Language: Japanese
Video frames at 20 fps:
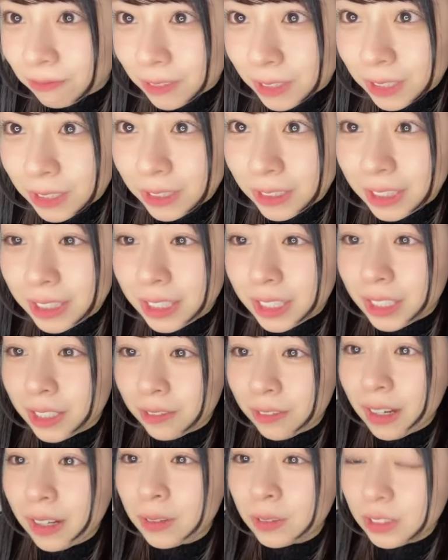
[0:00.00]
う。11位
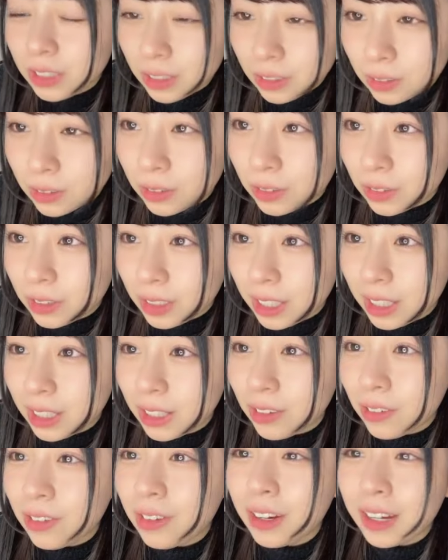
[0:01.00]
は、女の子の人
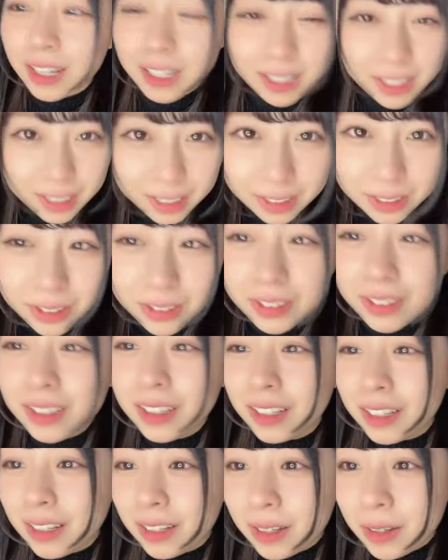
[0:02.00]
形。ありがと
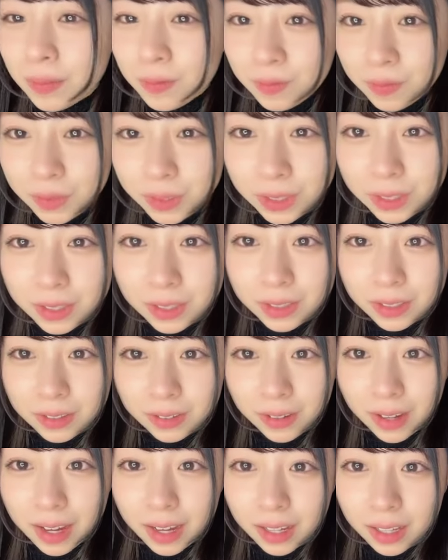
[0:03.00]
う。10位
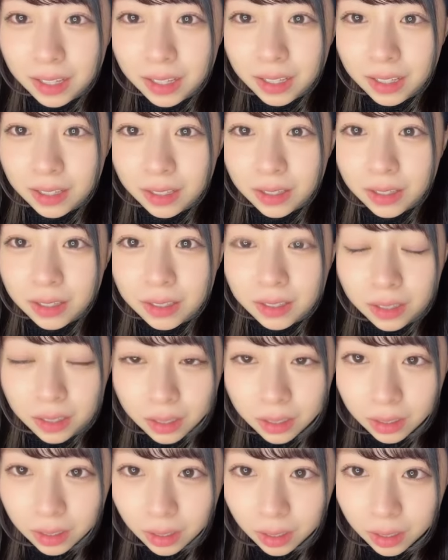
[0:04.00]
は、
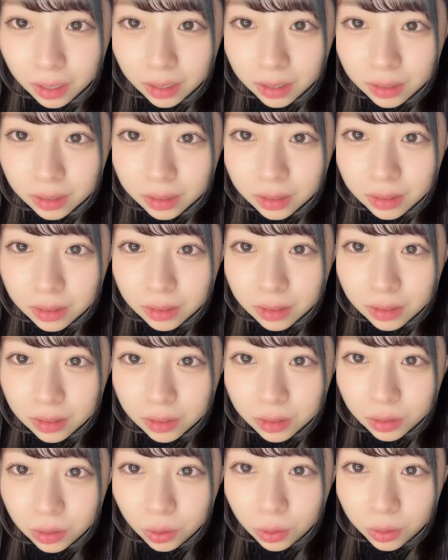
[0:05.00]
なんだ
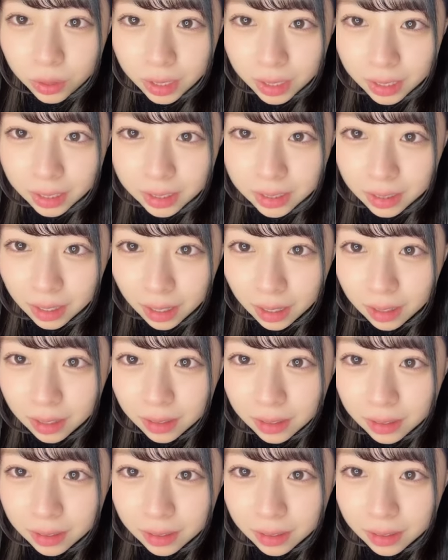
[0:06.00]
鳥ですか